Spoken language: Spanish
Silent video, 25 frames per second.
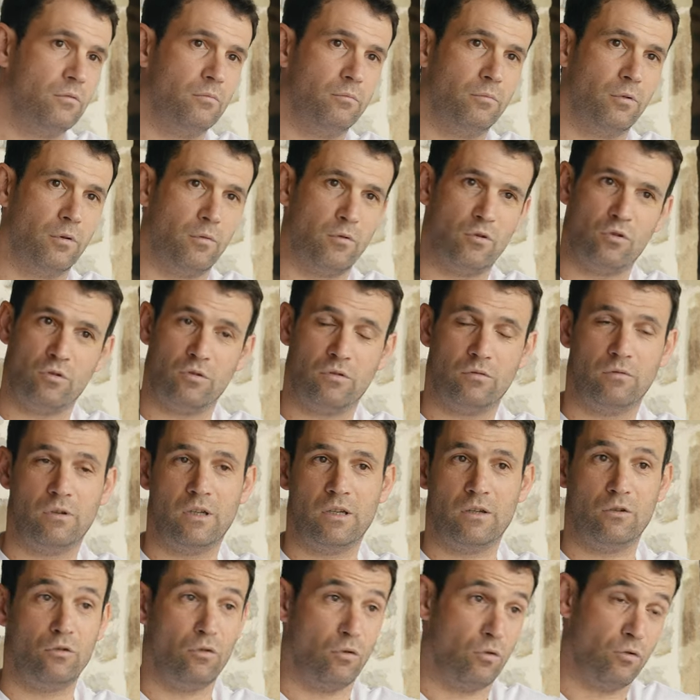por lo menos
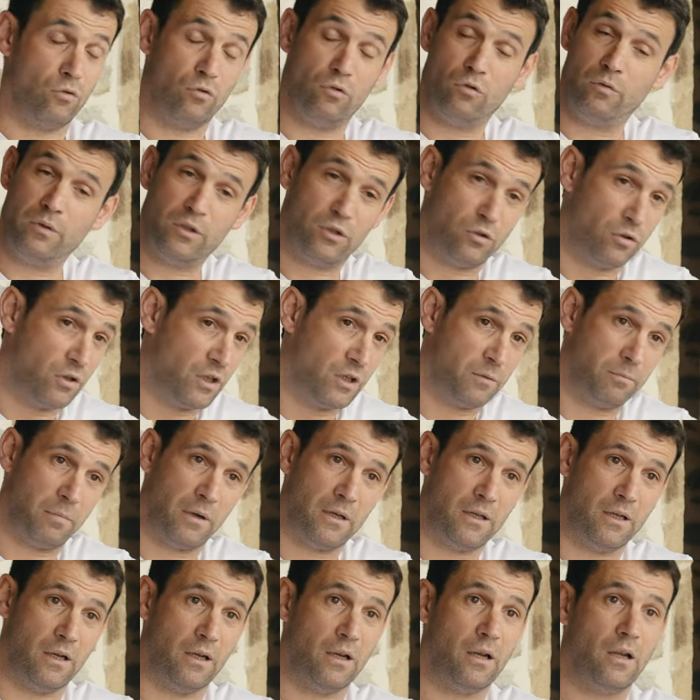yo, lo no he visto en
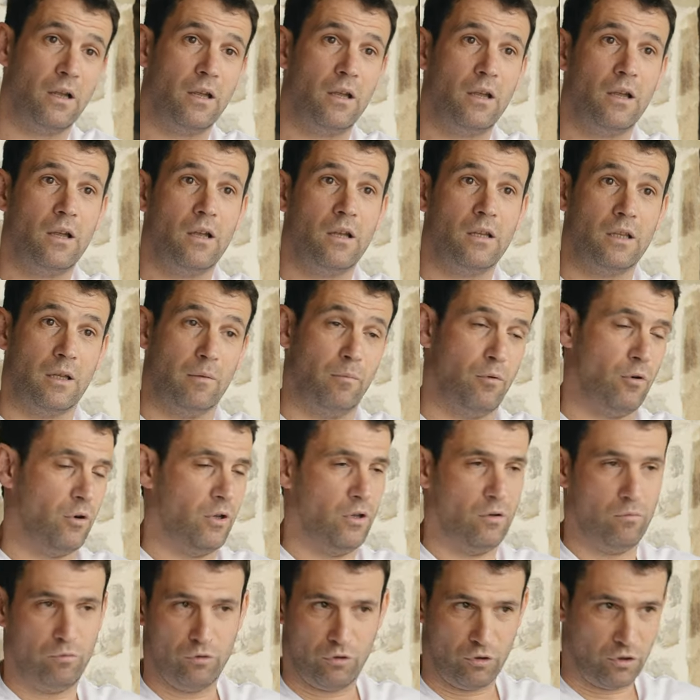España, tampoco
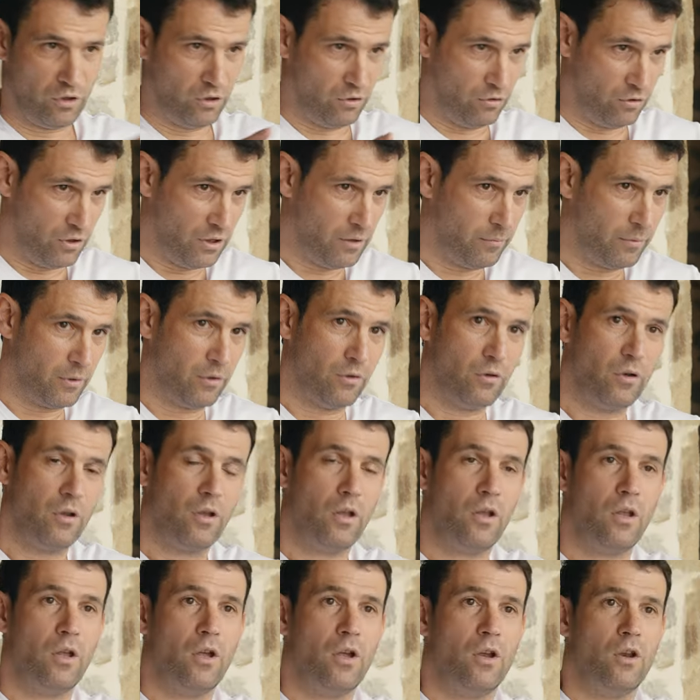he ido a muchos sitios, ¿eh? pero
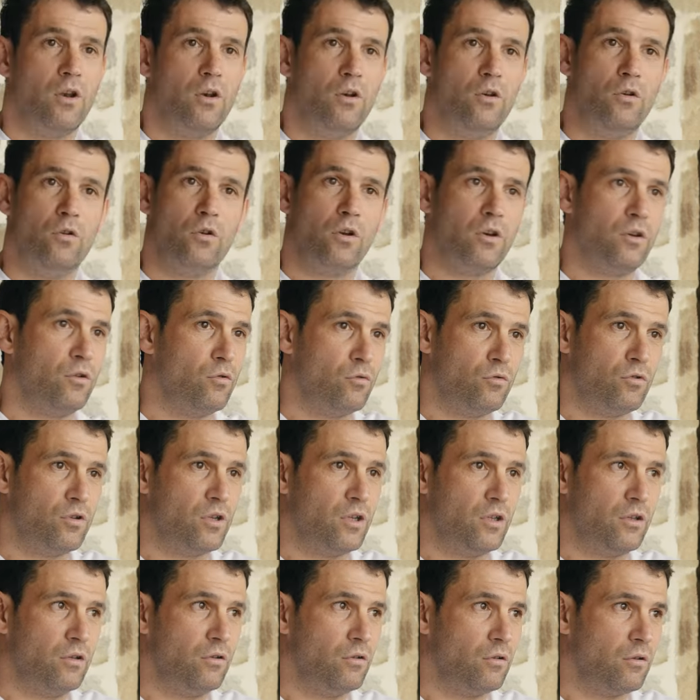no hay ningún
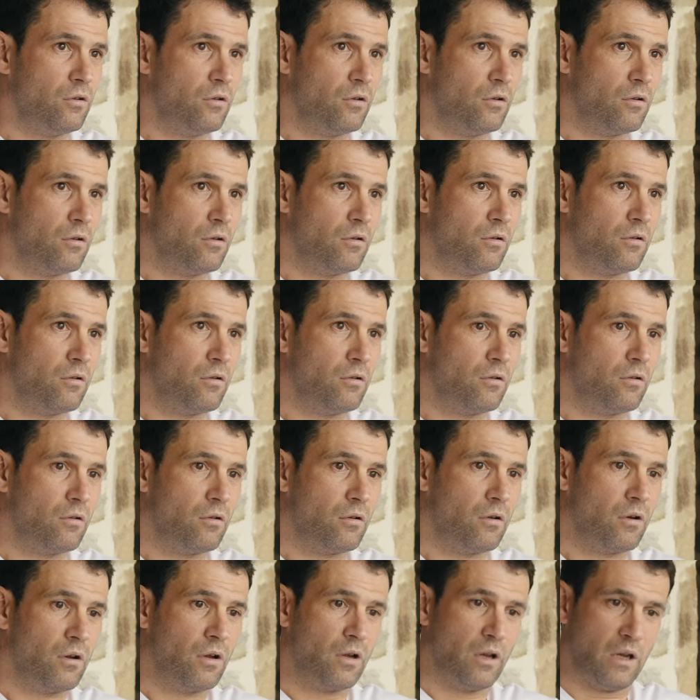sitio
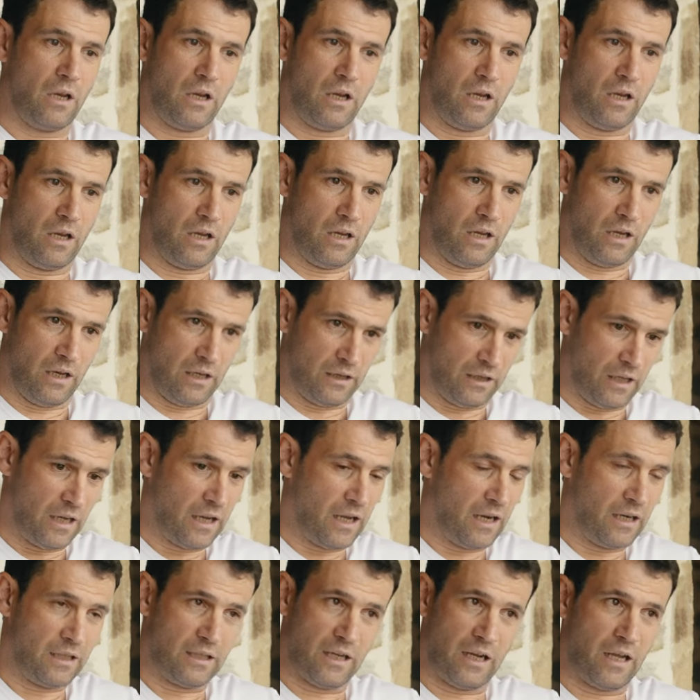que
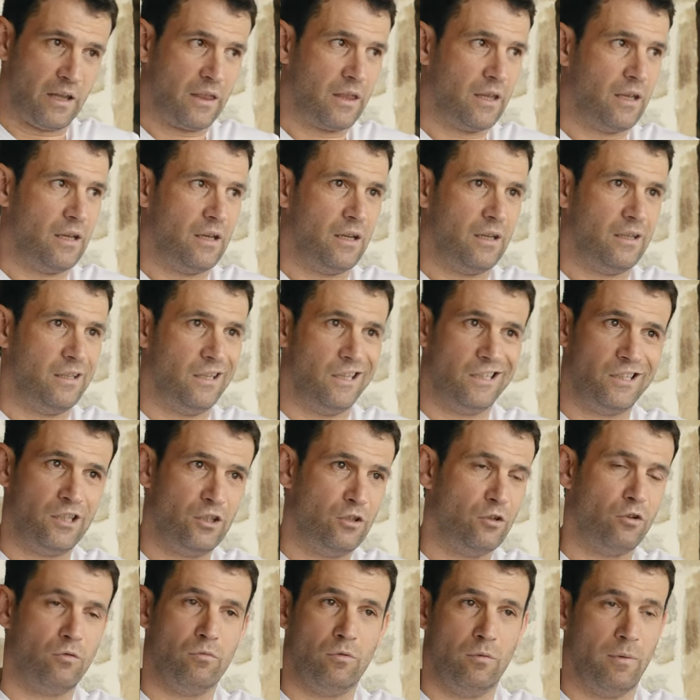tengas la caza y el
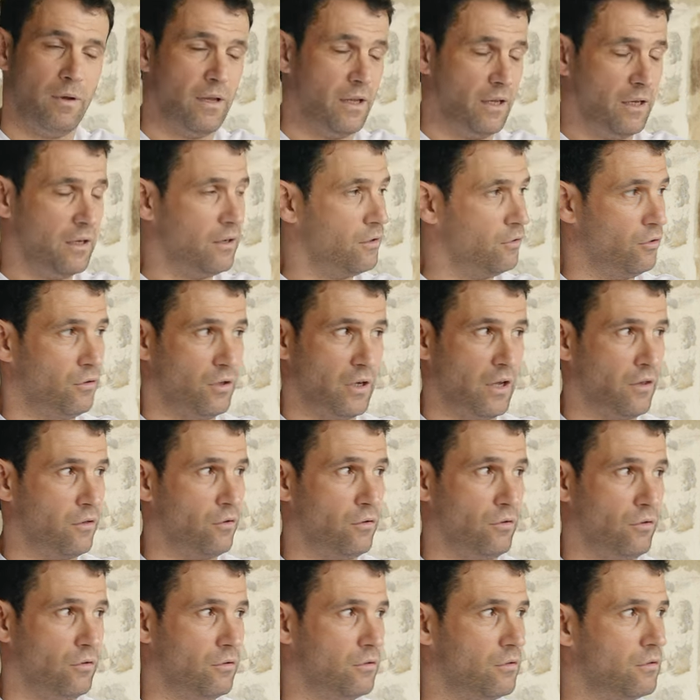sitio como el valle, donde cazo
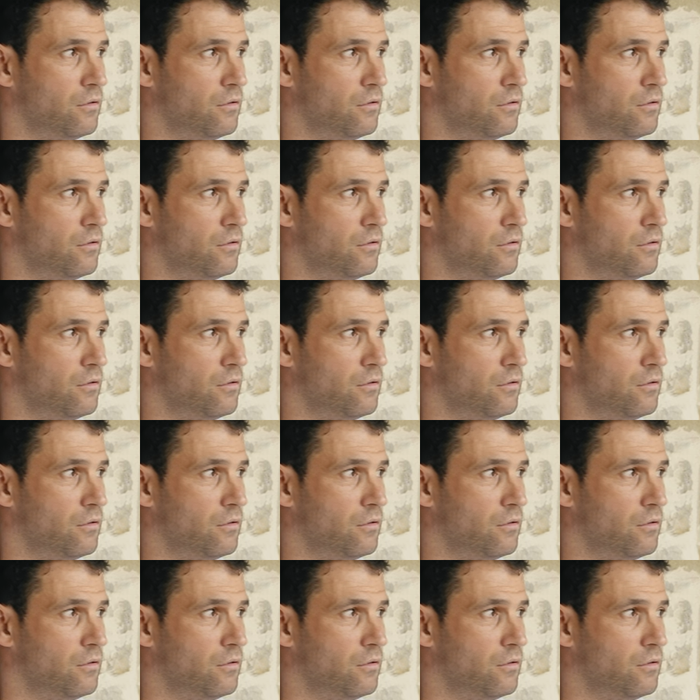yo.